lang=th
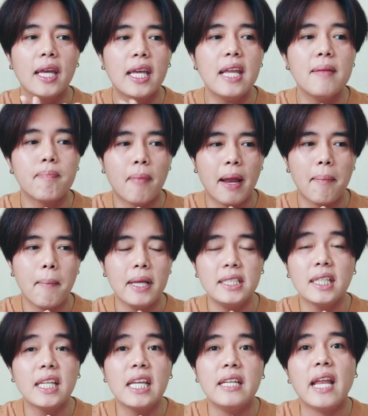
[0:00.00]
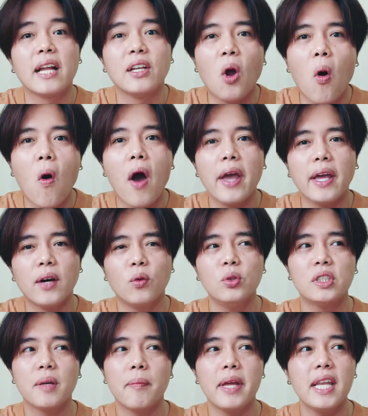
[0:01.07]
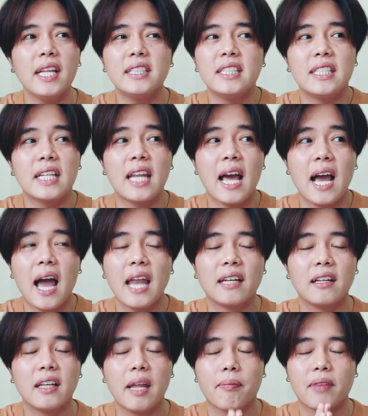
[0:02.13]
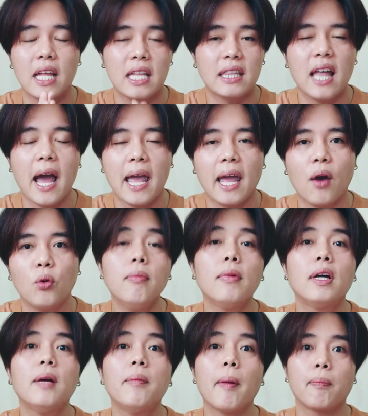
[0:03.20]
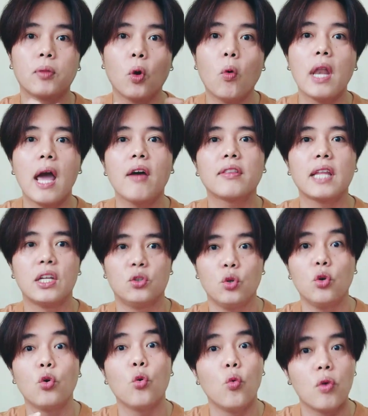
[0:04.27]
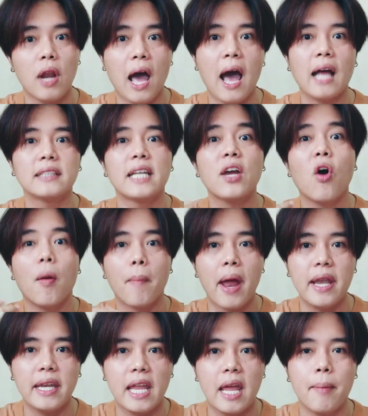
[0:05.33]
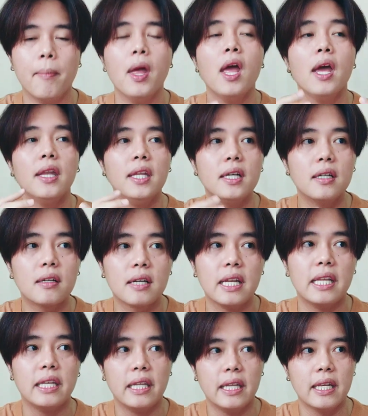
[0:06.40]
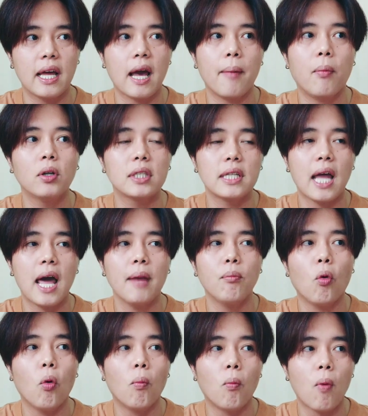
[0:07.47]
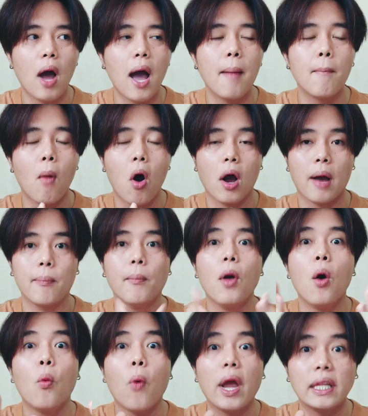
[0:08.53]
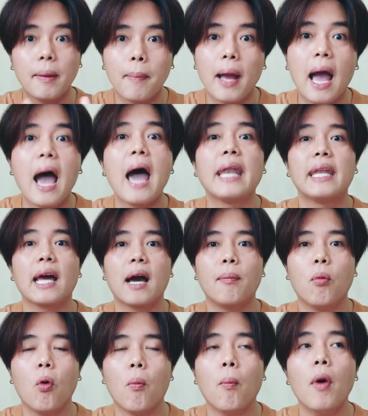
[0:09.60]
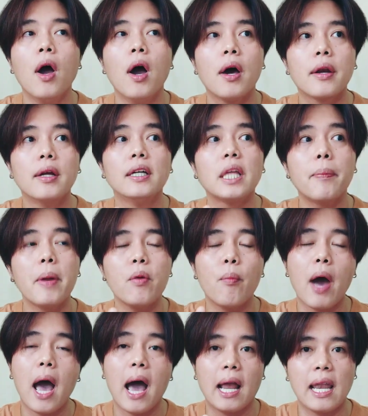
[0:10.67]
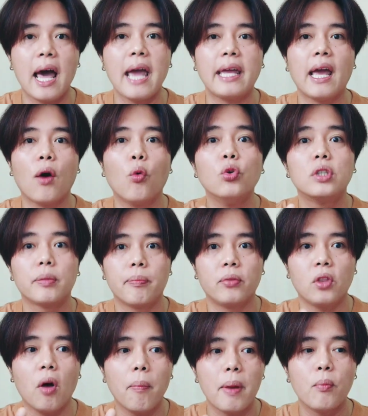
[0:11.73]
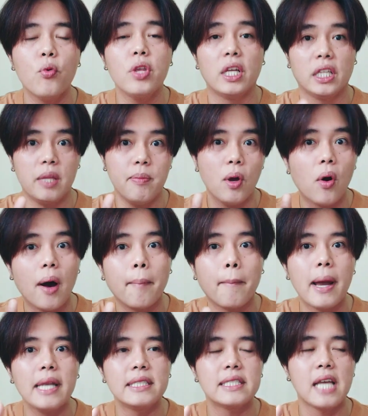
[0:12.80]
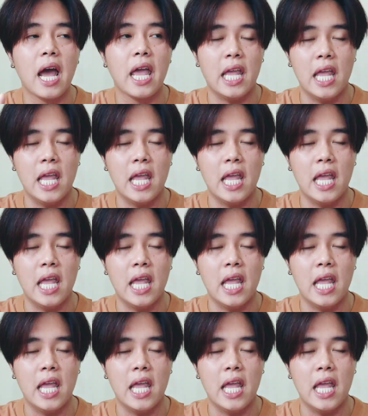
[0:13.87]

กลิ่นมันไม่ใช่กลิ่นเด็กน้อยคุณจะไม่ได้จินตนาการถึงเด็กใสๆคือแบบโตแล้วใส่ชุดหรูหราใช้ของแบรนด์เนมนี่คือกลิ่นนี้นะครับเพราะฉะนั้นผมว่าเหมาะกับวัยทำงานนะครับผมหรือถ้าเป็นมหาลัยอ่ะคุณจะต้องเป็นผู้หญิงที่มีความมั่นใจ